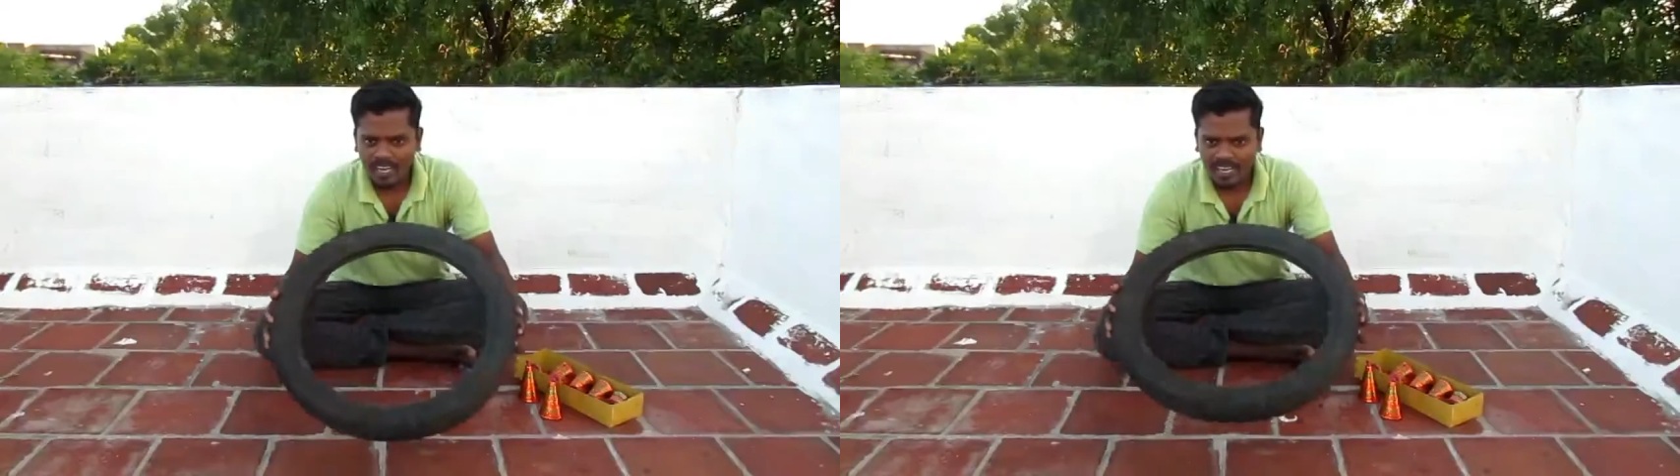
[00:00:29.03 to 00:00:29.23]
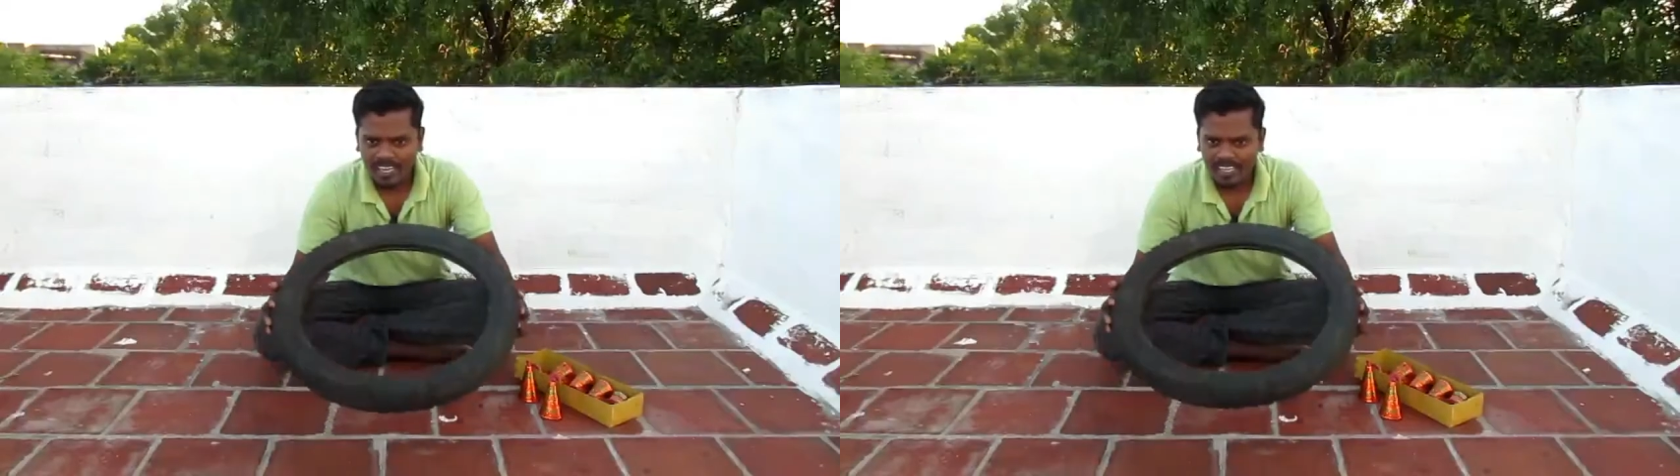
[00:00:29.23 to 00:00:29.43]

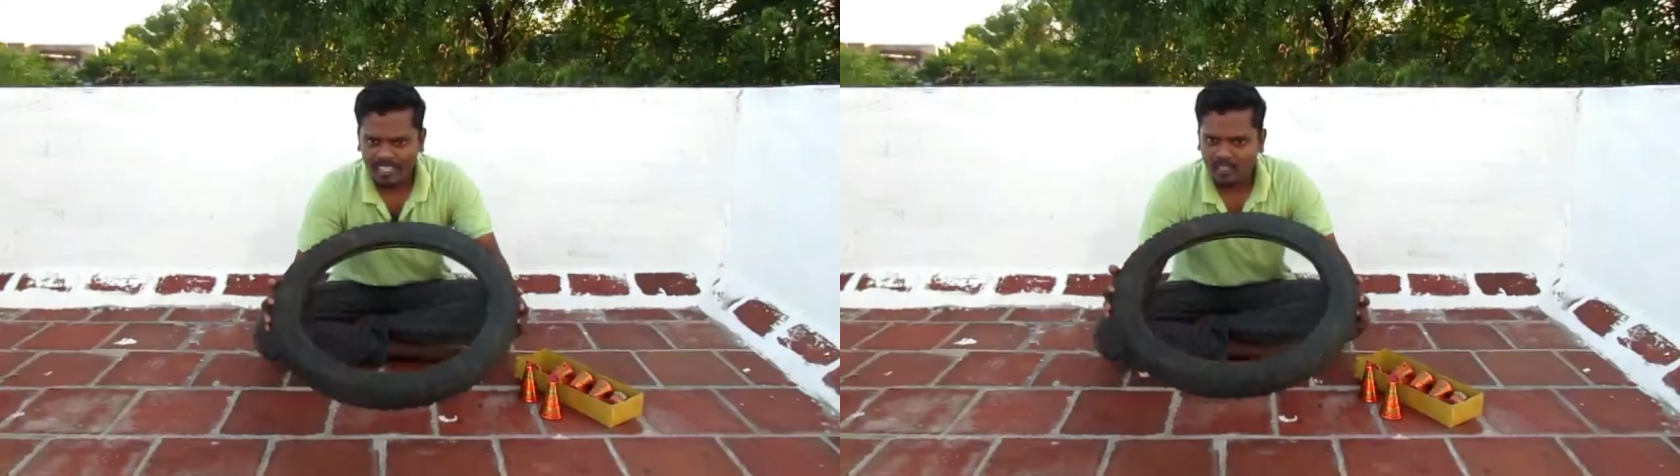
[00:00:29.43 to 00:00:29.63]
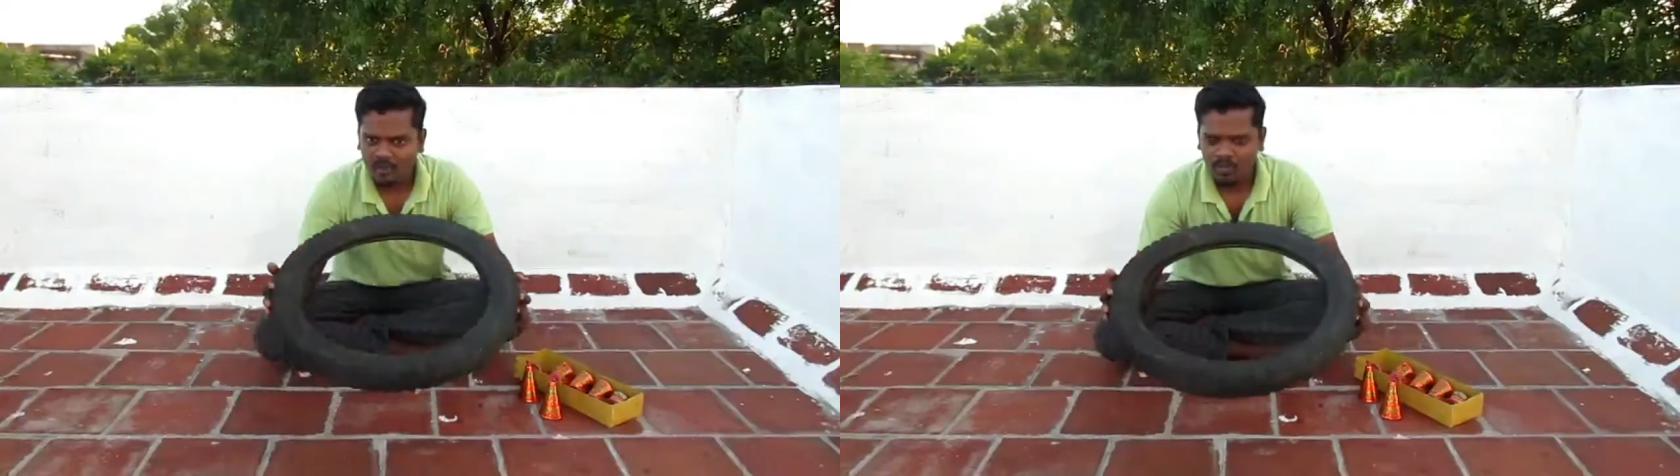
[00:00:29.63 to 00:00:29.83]
பைக் டயர்
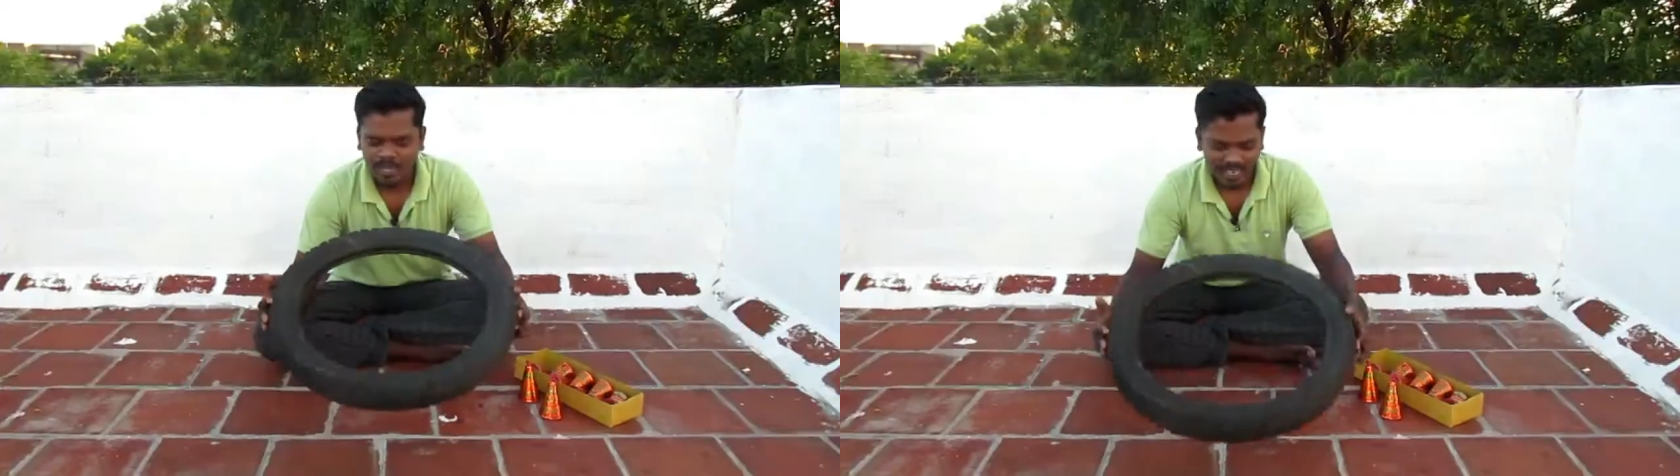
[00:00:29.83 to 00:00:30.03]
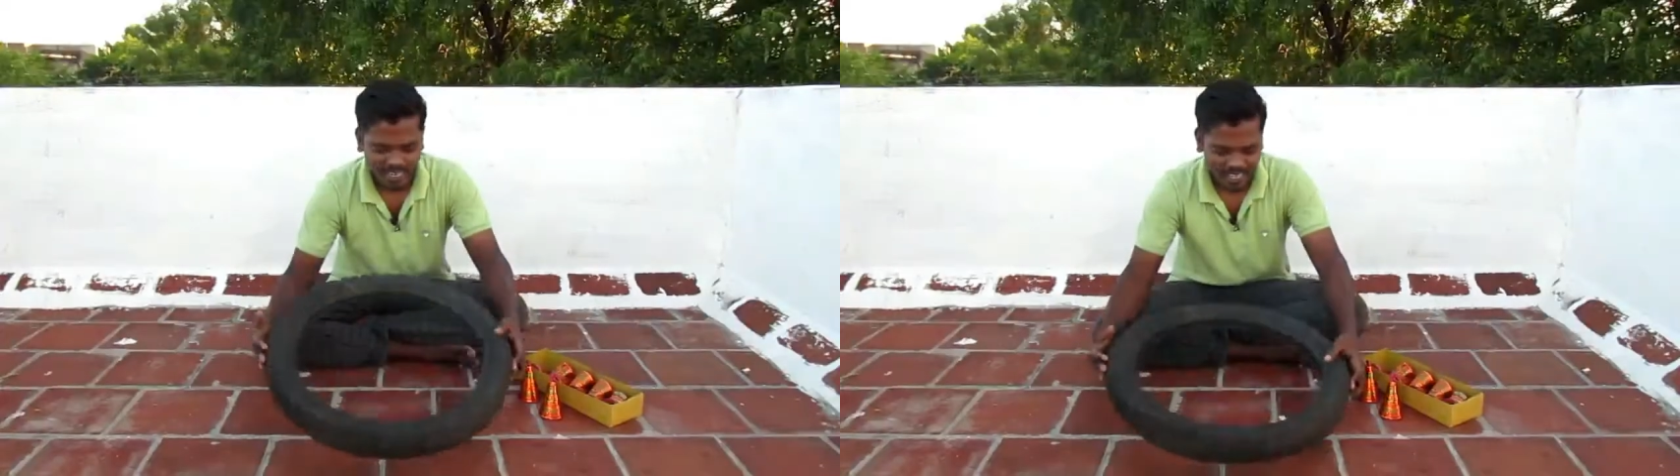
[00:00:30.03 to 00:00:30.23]
எடுத்துக்கிட்டோம்
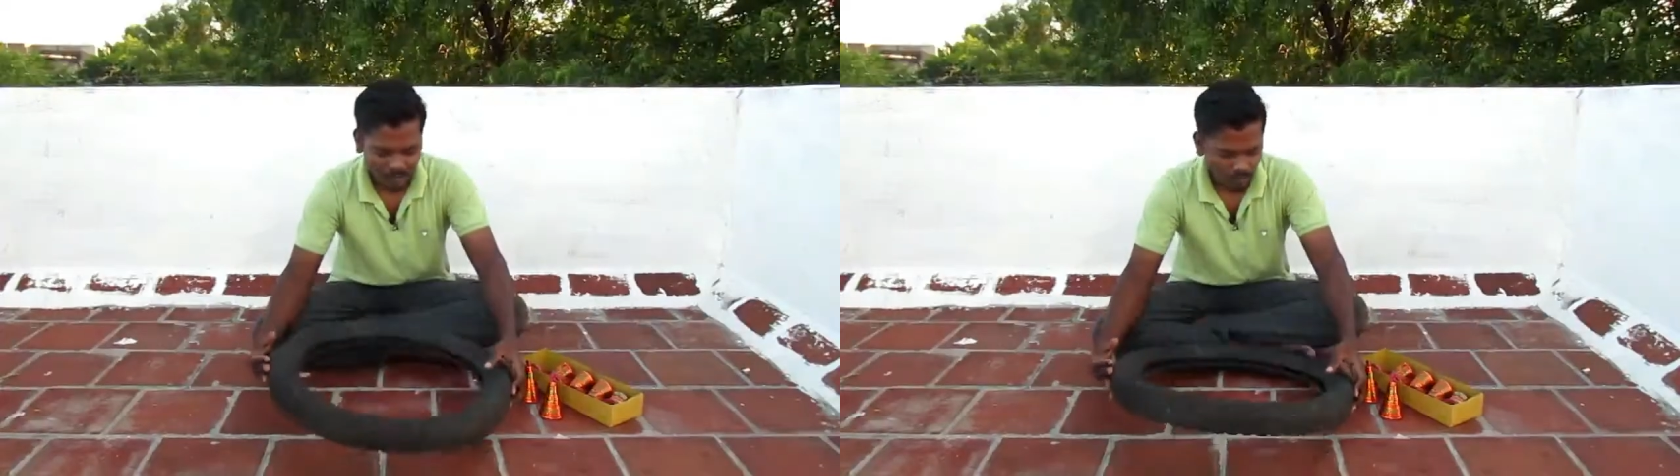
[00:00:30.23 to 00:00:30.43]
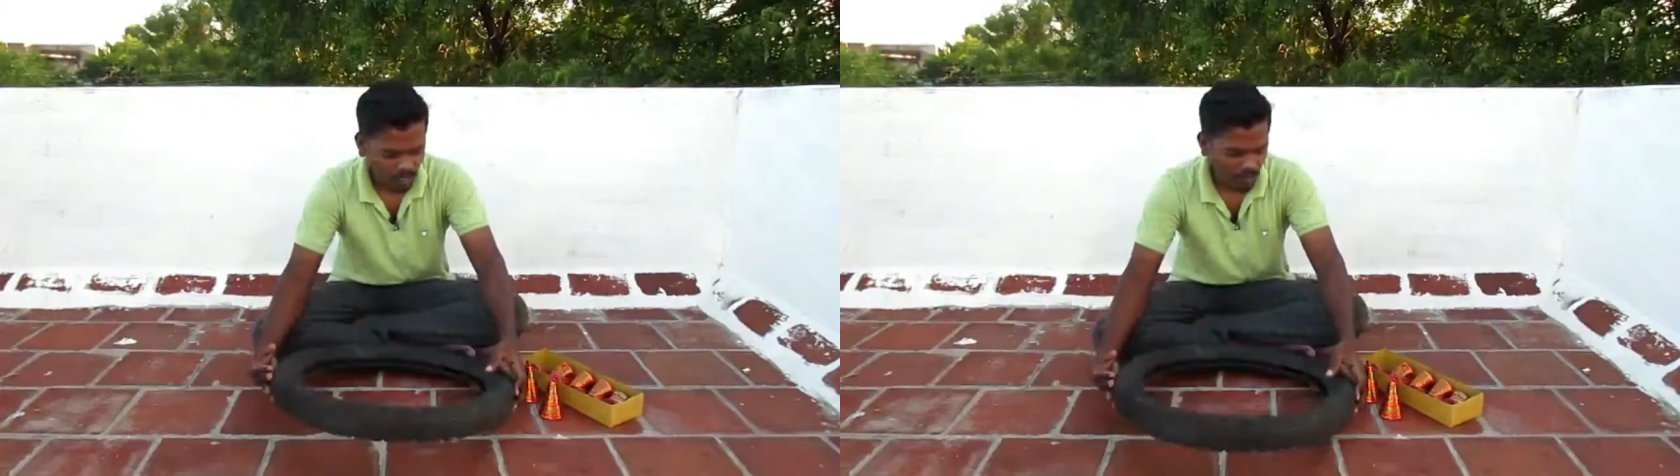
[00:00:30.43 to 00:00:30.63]
பைக் டயருக்குள்ளே